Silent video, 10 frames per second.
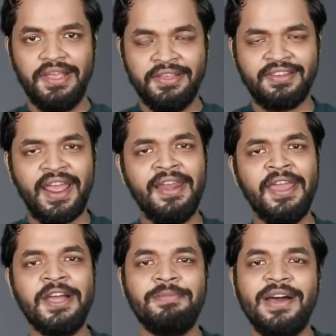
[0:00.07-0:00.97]
इसराइल
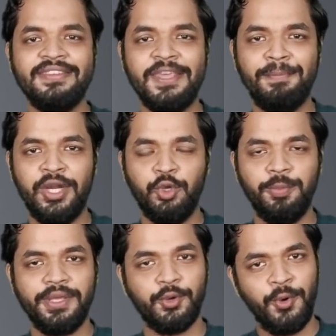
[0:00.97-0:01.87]
ने हमास की
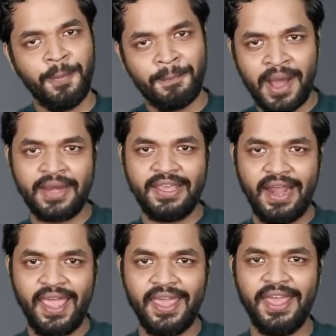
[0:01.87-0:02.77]
पंडुबी को मार
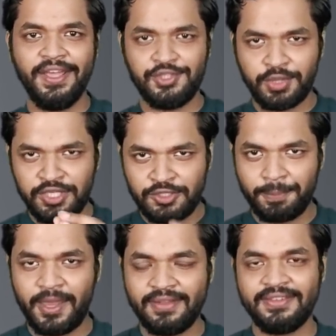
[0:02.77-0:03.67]
गिराया है जो कि
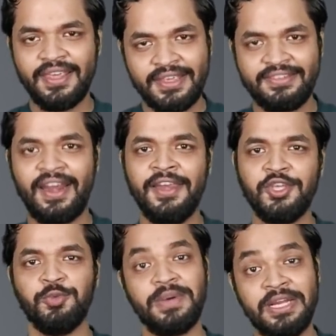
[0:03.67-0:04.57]
चुपके से इसराइल
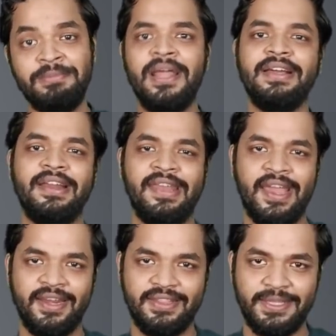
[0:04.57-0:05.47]
के ऊपर हमला करने
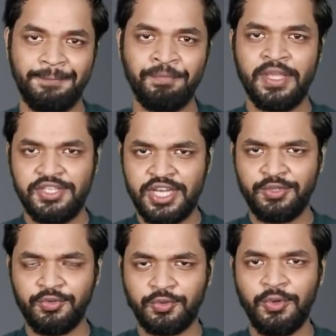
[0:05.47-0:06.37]
आ रही थी जी हाँ
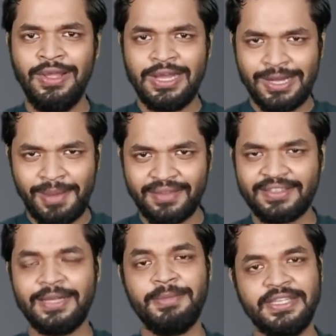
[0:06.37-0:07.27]
दोस्तों हमास
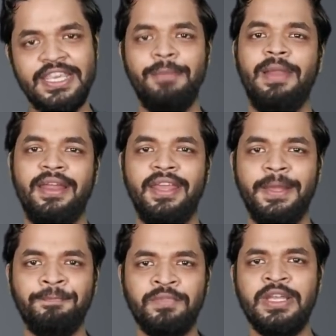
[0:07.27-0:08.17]
का अब क्या प्लान
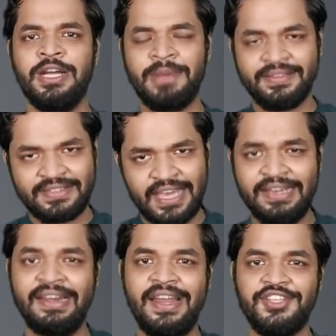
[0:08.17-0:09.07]
है हमास क्या
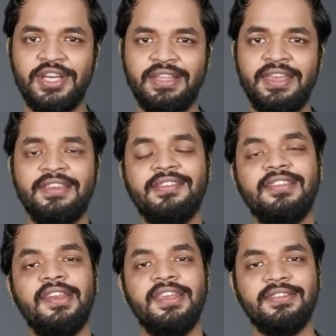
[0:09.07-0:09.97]
करना चाहता है किस
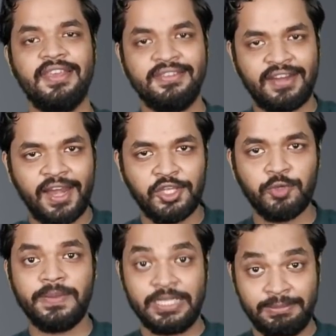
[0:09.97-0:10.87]
तरीके से इसराइल के
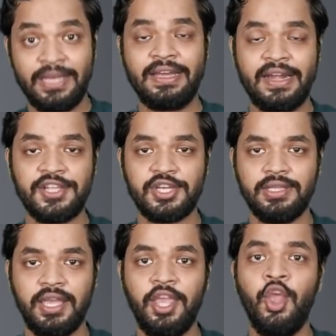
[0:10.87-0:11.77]
ऊपर हमला करना
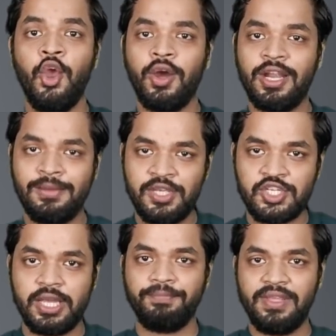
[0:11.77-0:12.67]
चाहता है और
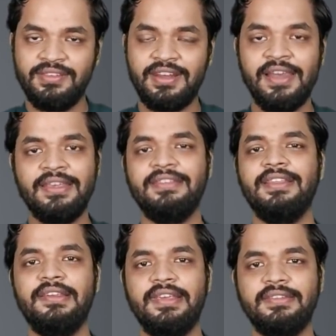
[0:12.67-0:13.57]
हमेशा इसराइल किस
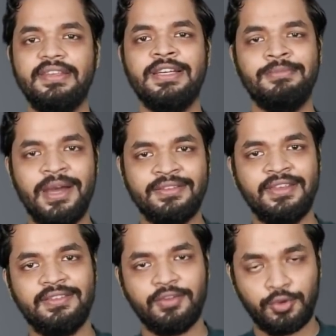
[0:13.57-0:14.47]
तरीके से हमास
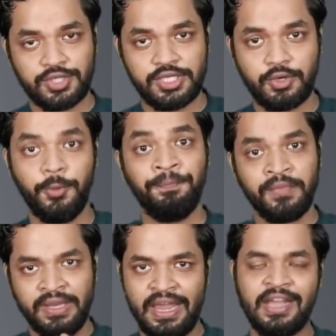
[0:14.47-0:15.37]
की इस कोशिश को
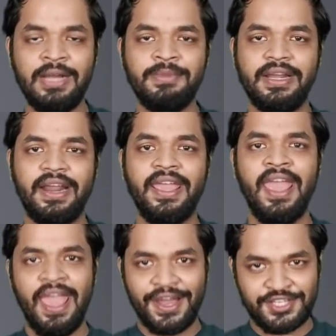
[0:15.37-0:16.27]
नाकाम कर रहा
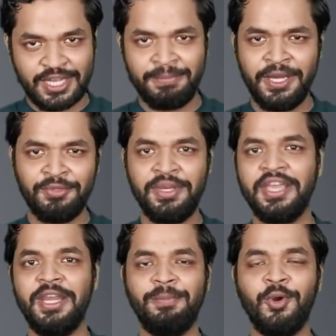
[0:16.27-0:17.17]
है आज खबरी
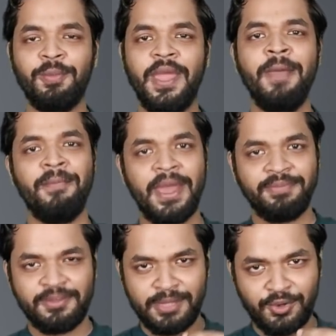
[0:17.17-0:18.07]
दुनिया की रिपोर्ट में मैं
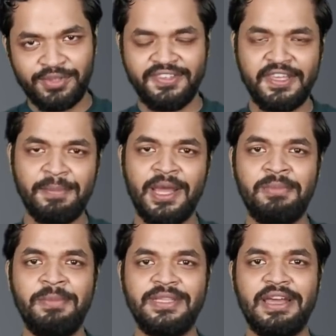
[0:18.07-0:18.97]
आप सभी को इसी के
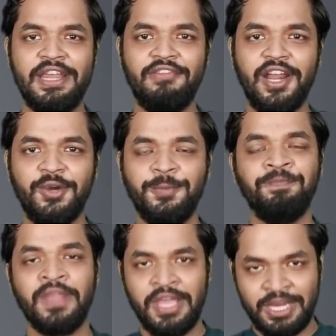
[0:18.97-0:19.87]
बारे में बताने वाला हूं
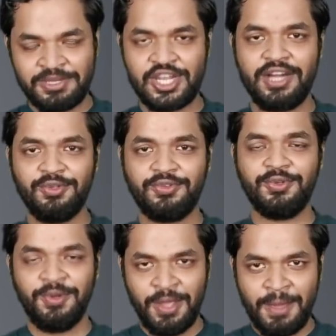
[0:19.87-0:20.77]
नमस्कार
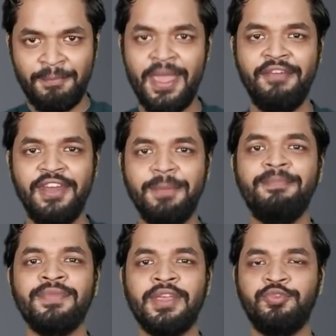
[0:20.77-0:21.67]
दोस्तों मैं
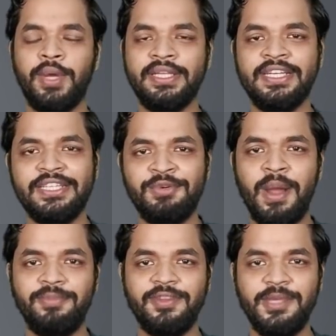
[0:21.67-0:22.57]
अभिनव स्वागत करता
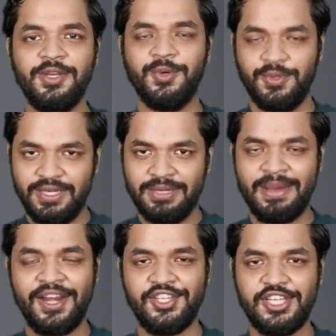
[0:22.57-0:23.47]
हूं आप सभी को
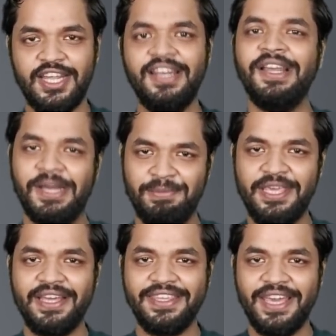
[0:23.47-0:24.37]
हमारे चैनल
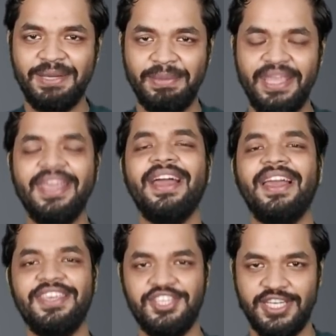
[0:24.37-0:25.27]
अभी का ज्ञान में आइए